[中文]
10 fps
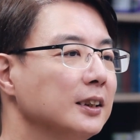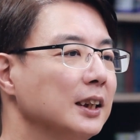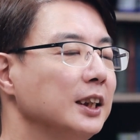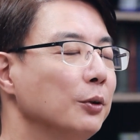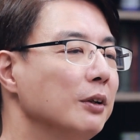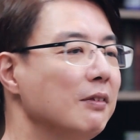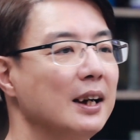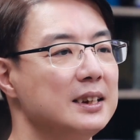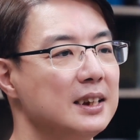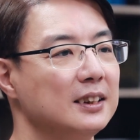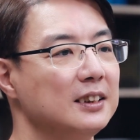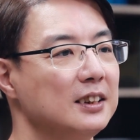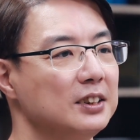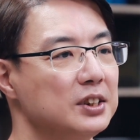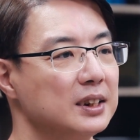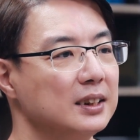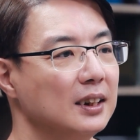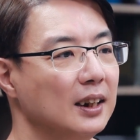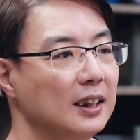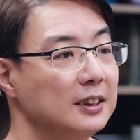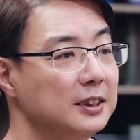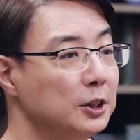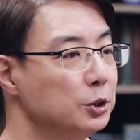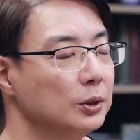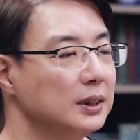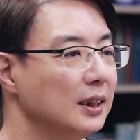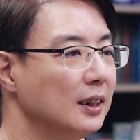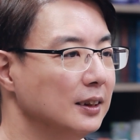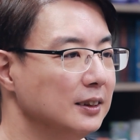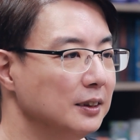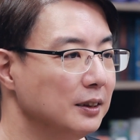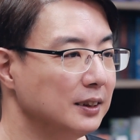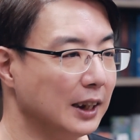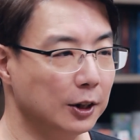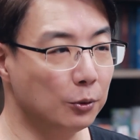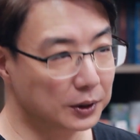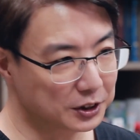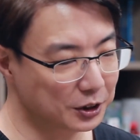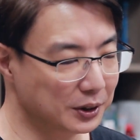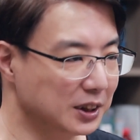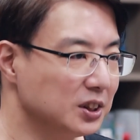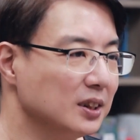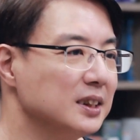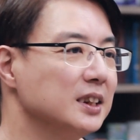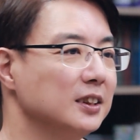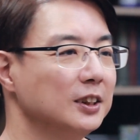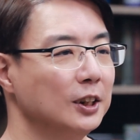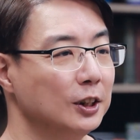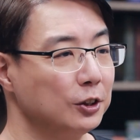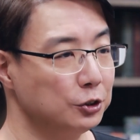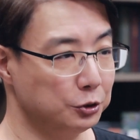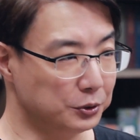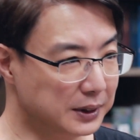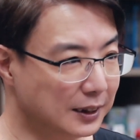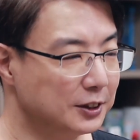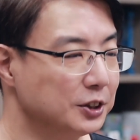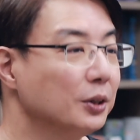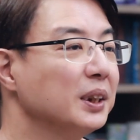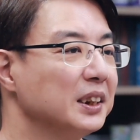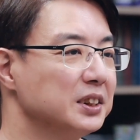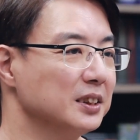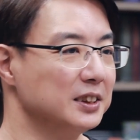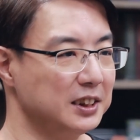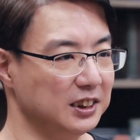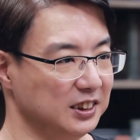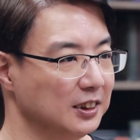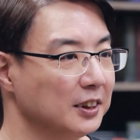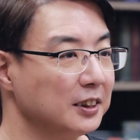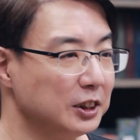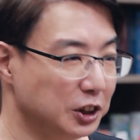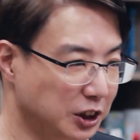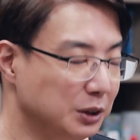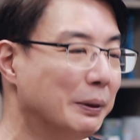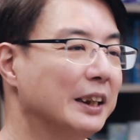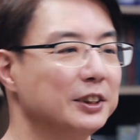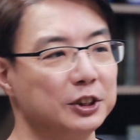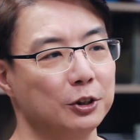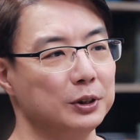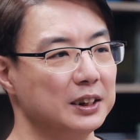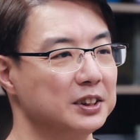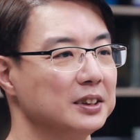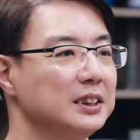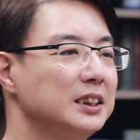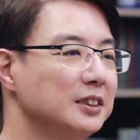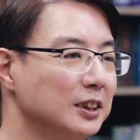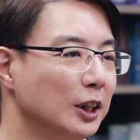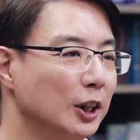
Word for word: 那你会发现，这个弟兄呢，难过的时候也生气，沮丧的时候也生气，失败的时候也生气。